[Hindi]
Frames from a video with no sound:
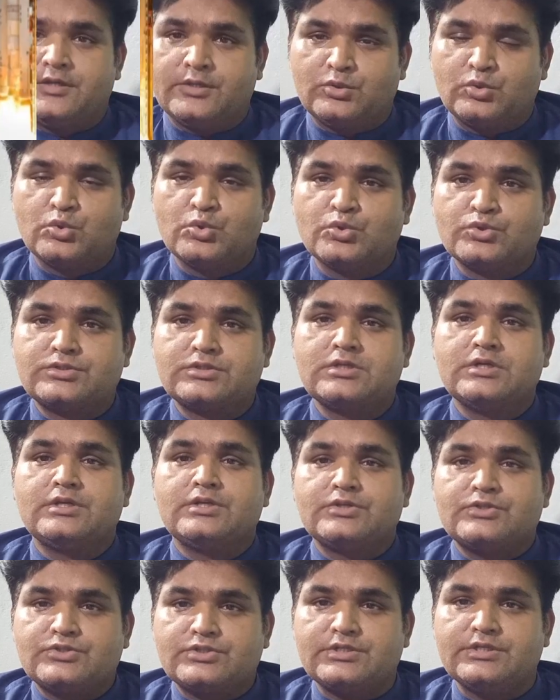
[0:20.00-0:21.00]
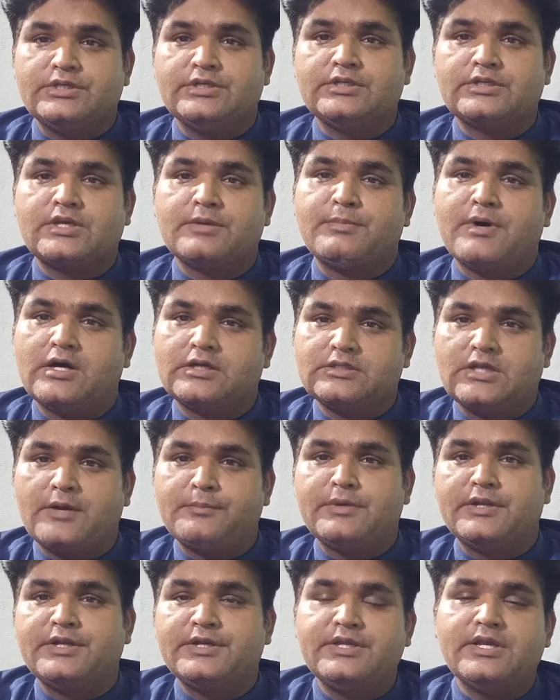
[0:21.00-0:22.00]
रूस चीन के बाद
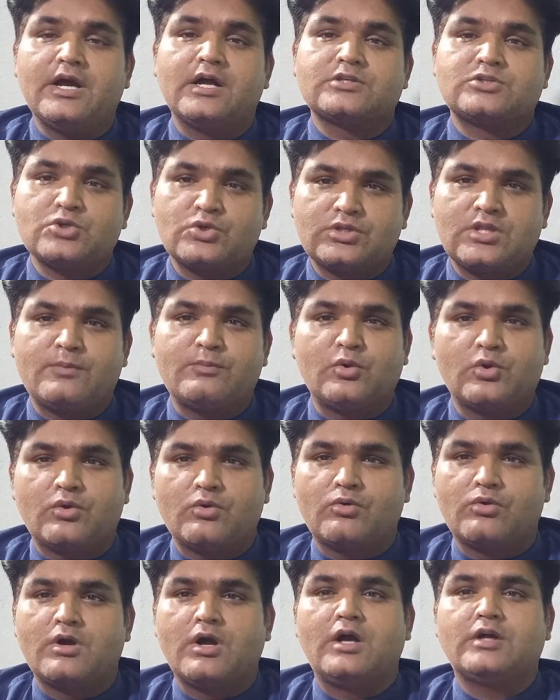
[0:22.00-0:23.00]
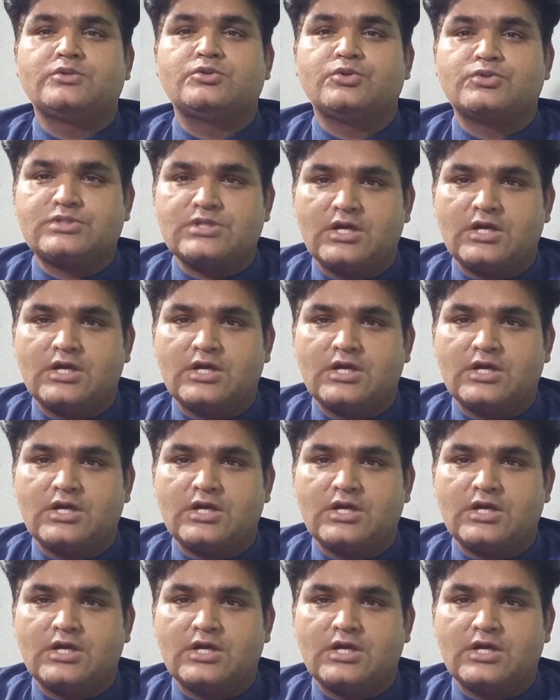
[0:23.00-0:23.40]
अब इंडिया चौथा मुल्क होगा जो